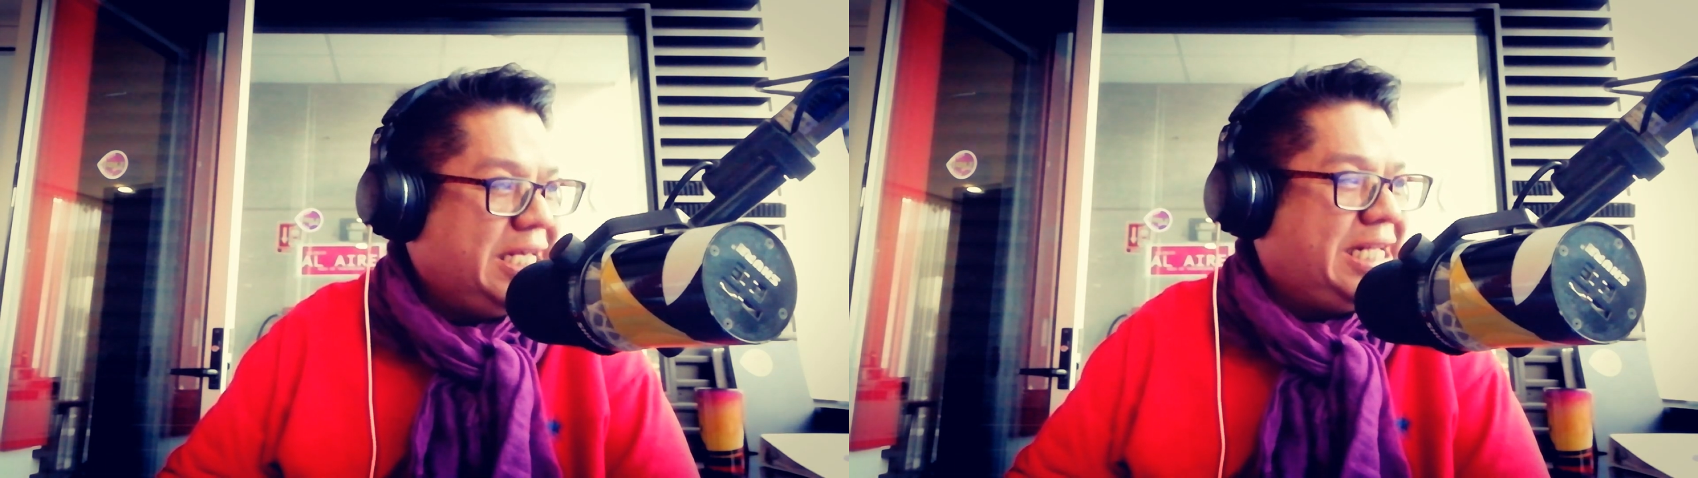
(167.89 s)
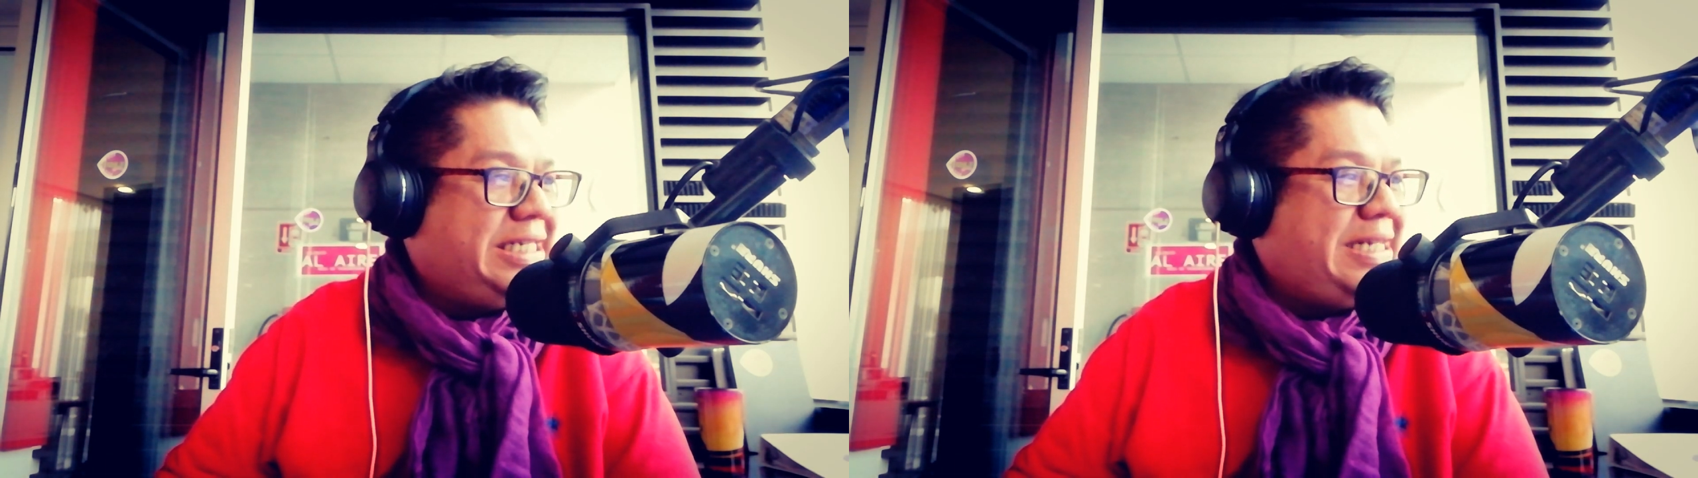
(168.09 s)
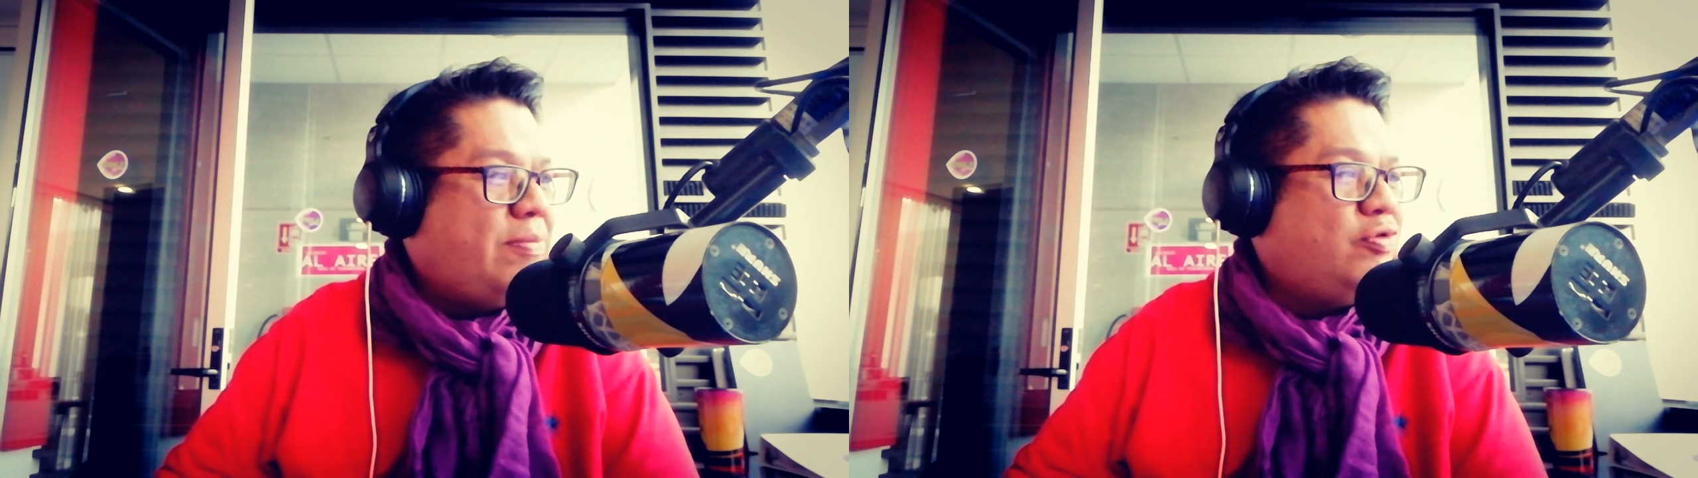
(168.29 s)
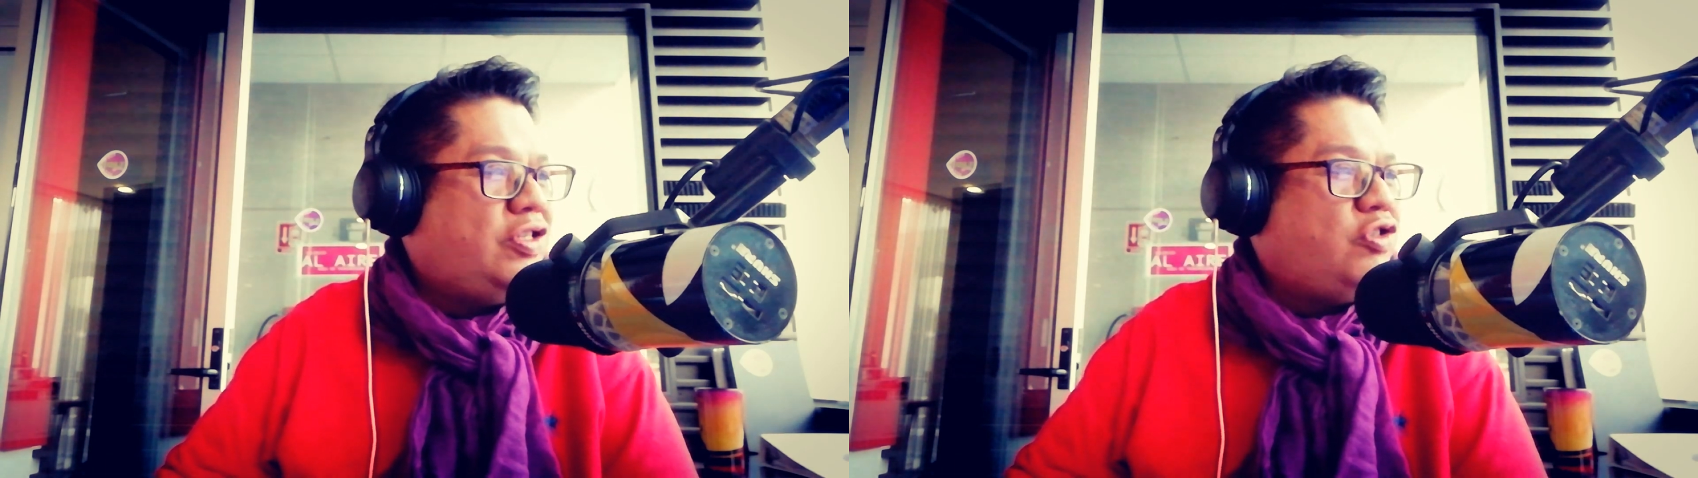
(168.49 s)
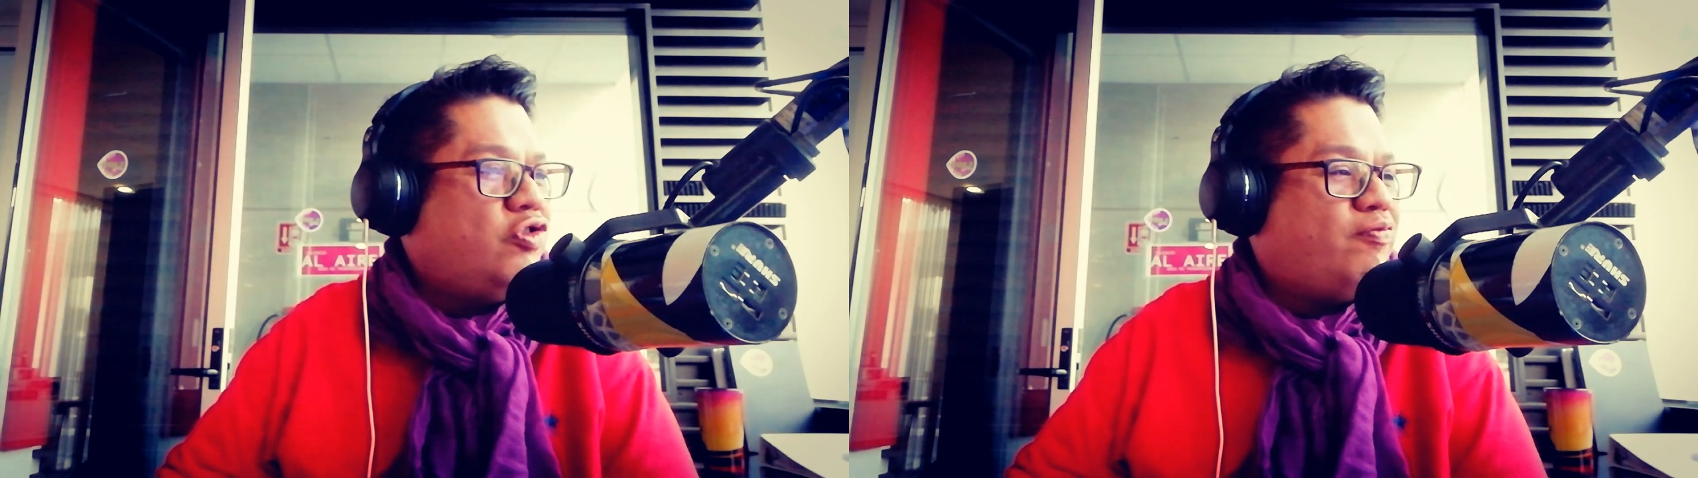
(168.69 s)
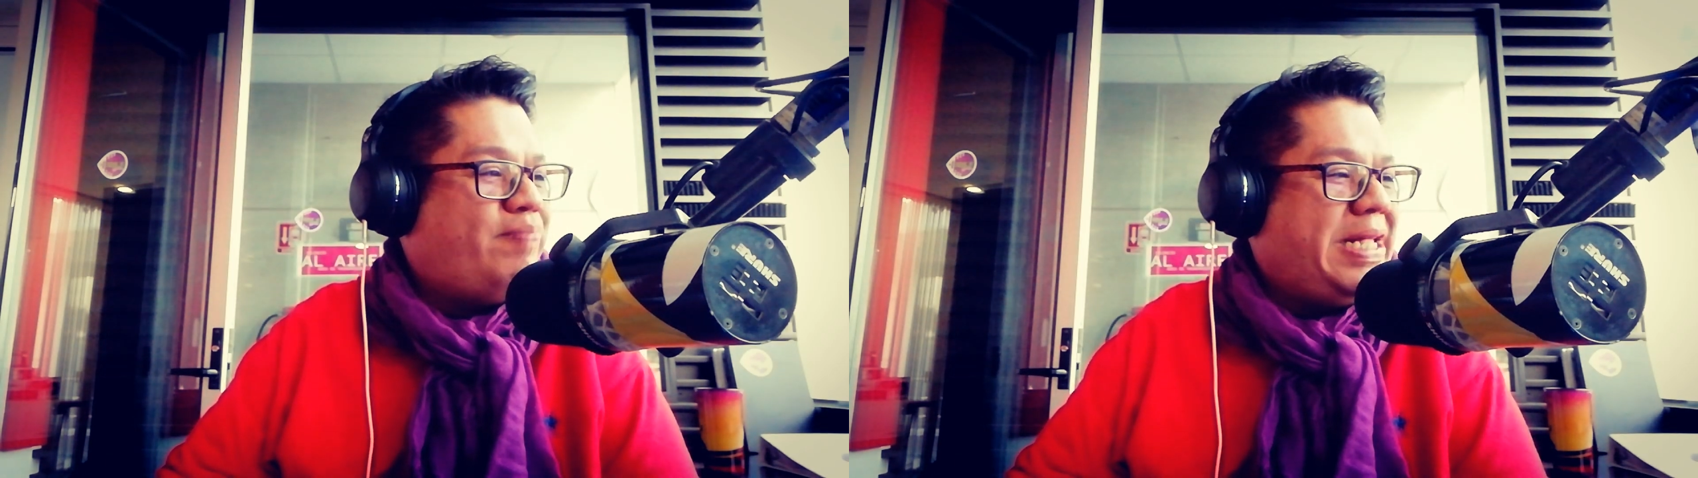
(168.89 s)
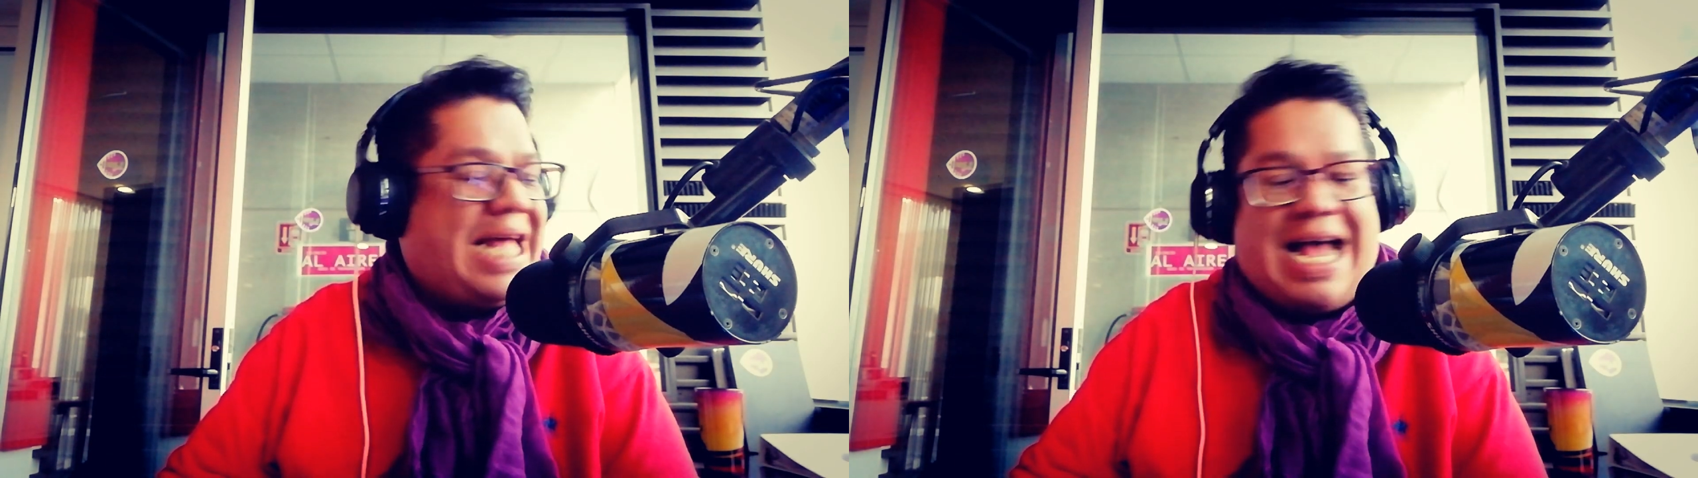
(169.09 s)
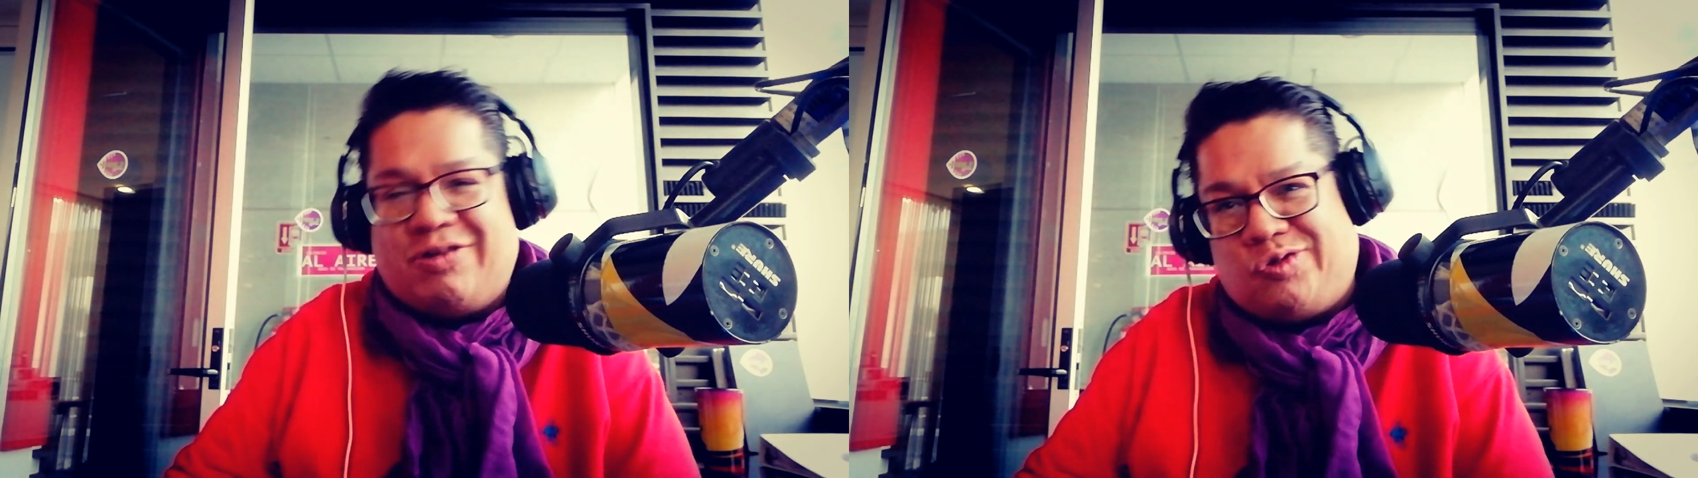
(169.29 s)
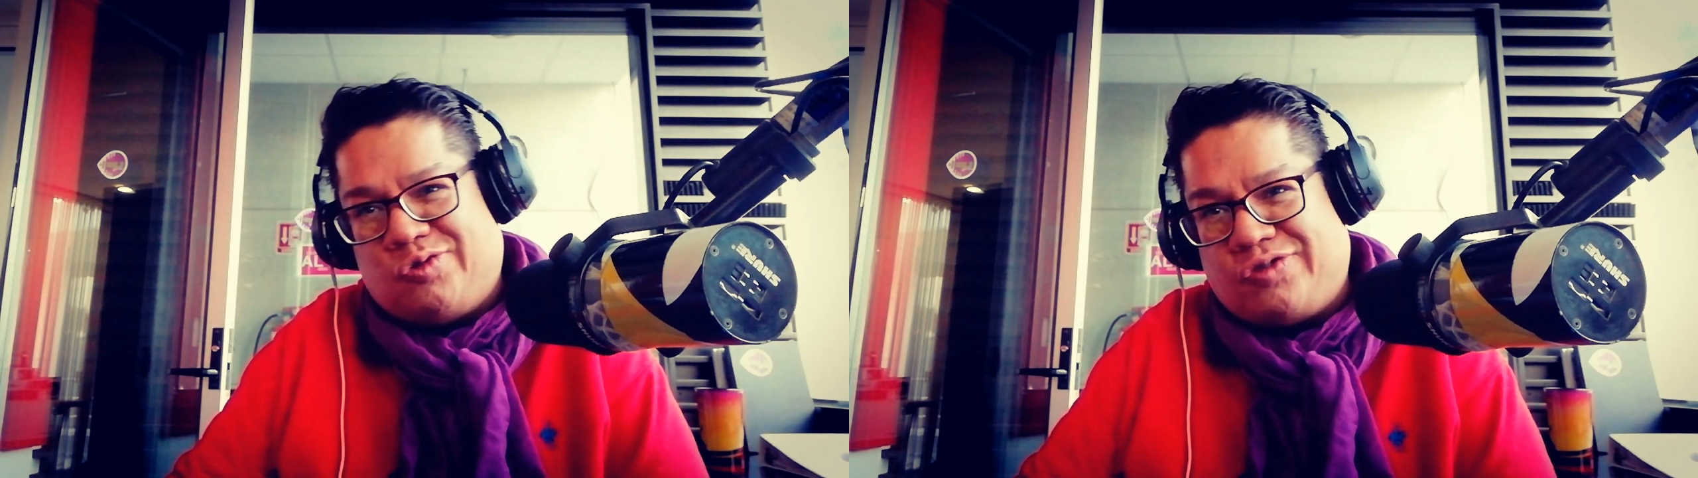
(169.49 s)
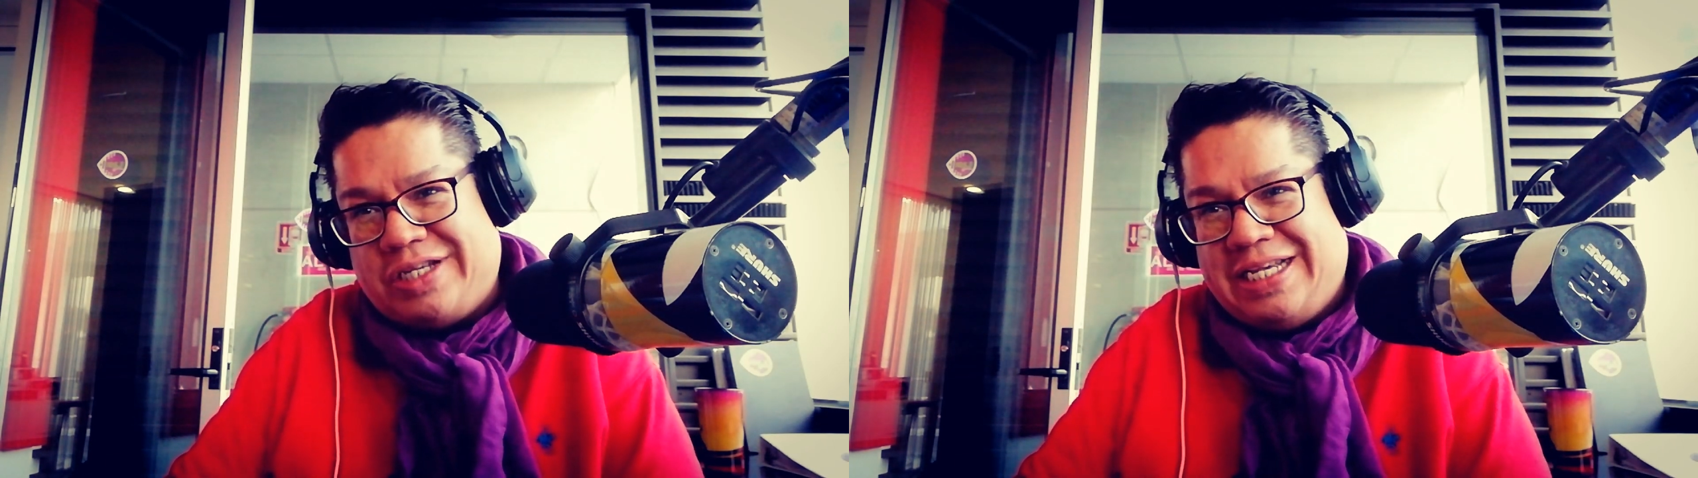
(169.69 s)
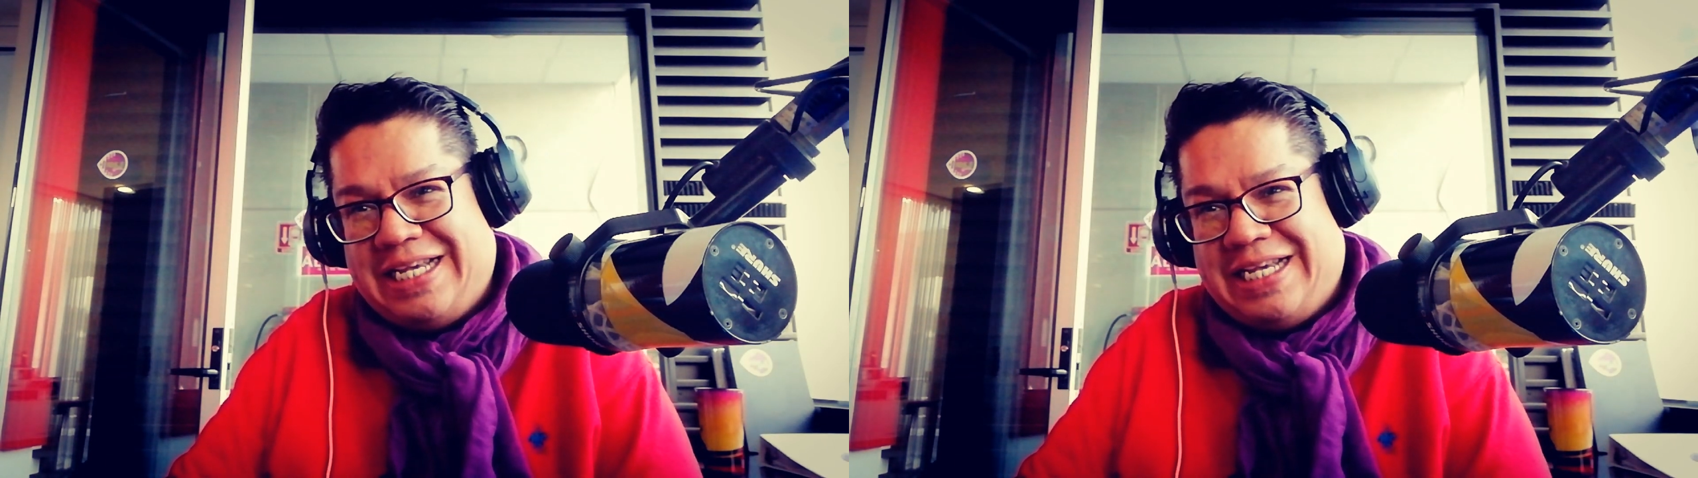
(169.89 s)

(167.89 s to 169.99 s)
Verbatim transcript: que estamos hechos pedazos